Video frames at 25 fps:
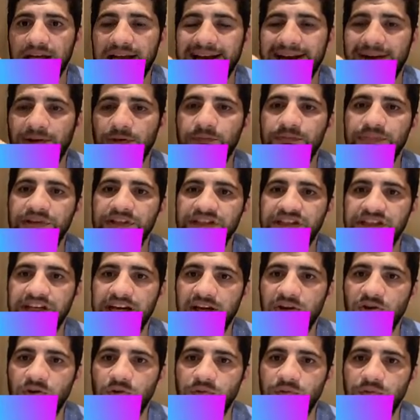او
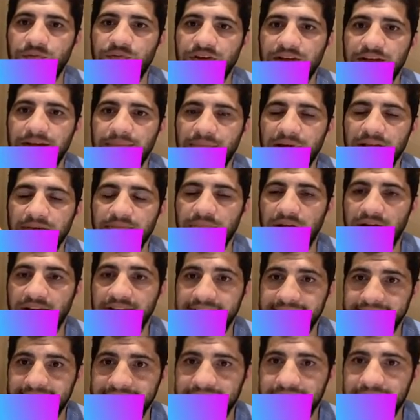بيشتغلوا في المطبخ
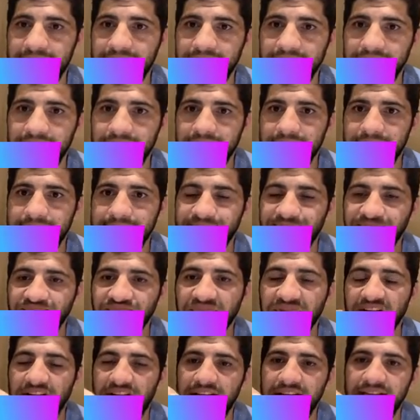كتير
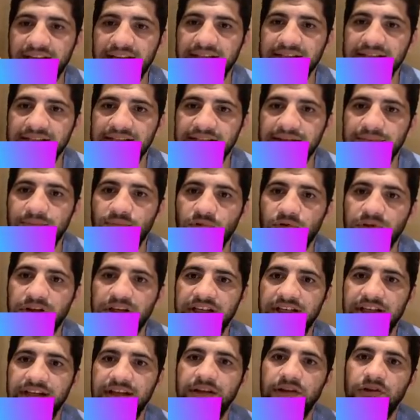الناس دي
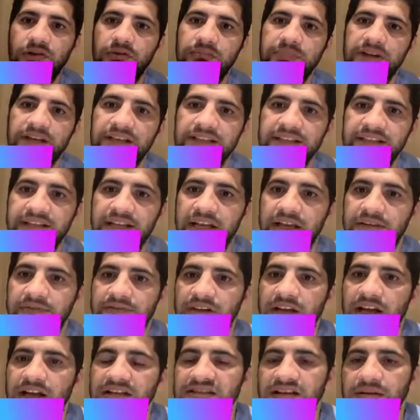ممكن يجي لهم اختناق في
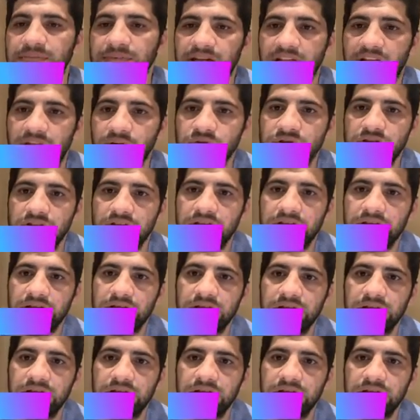العصب الاوسط